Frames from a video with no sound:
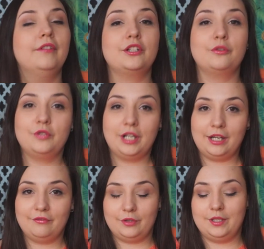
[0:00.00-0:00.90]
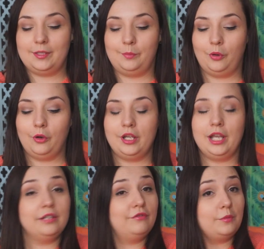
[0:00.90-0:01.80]
Waszą ciekawość
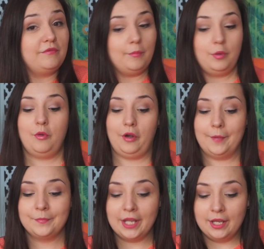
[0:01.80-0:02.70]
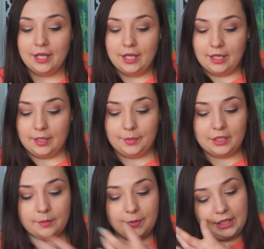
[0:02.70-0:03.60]
zaspokoję i w czymś Wam pomogę. E,
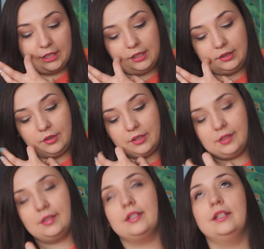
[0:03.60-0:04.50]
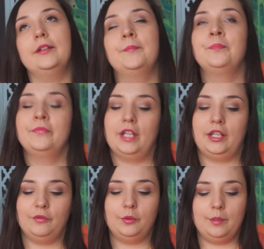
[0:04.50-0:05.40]
pierwsze pytanie to jest, e,
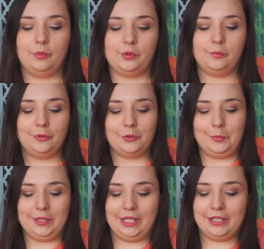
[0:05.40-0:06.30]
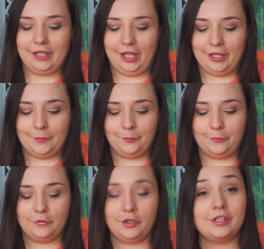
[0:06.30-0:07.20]
taki w ogóle był zbiór pytań, e,
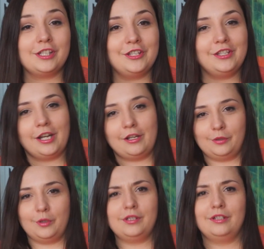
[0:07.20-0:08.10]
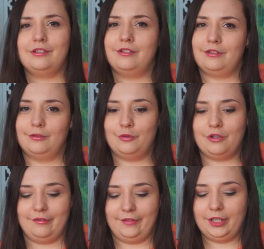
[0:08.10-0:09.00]
dosyć interesujących, dosyć
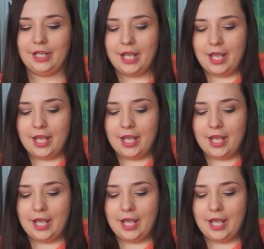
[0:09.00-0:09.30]
kluczowych.